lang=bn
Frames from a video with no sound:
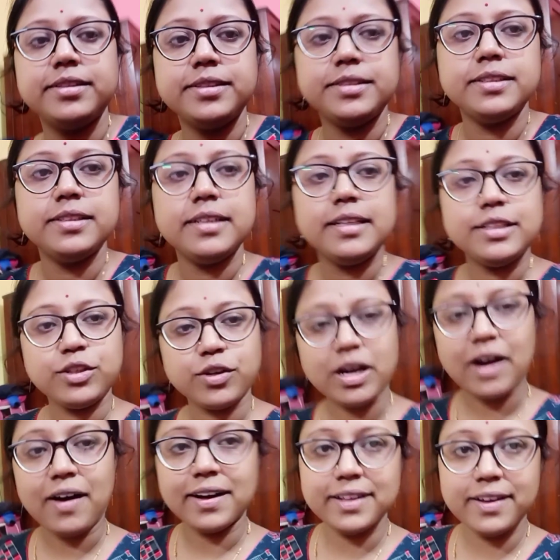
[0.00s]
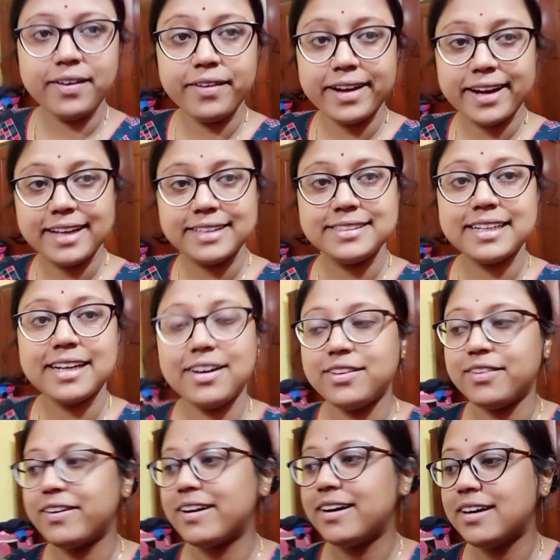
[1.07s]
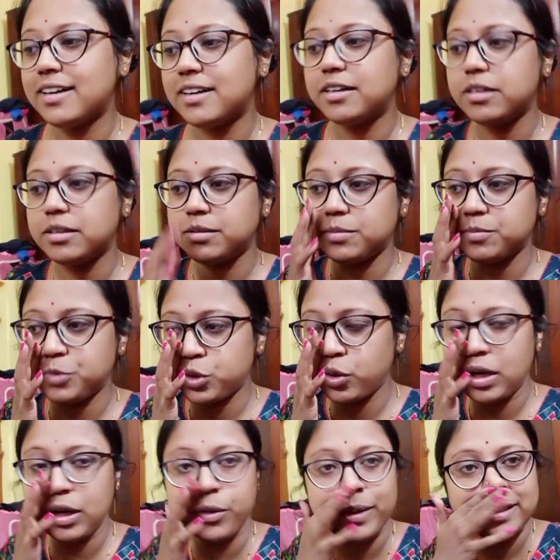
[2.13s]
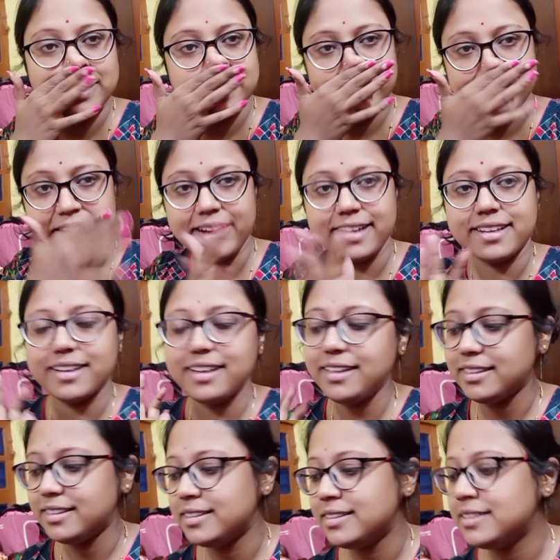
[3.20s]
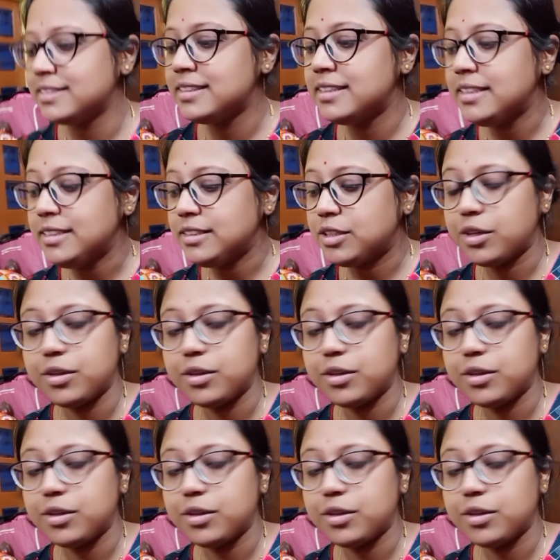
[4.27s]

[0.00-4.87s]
পর তো খাওয়া দাওয়া হয়ে গেছে খাওয়া দাওয়া চলেও এসছি খেটে তো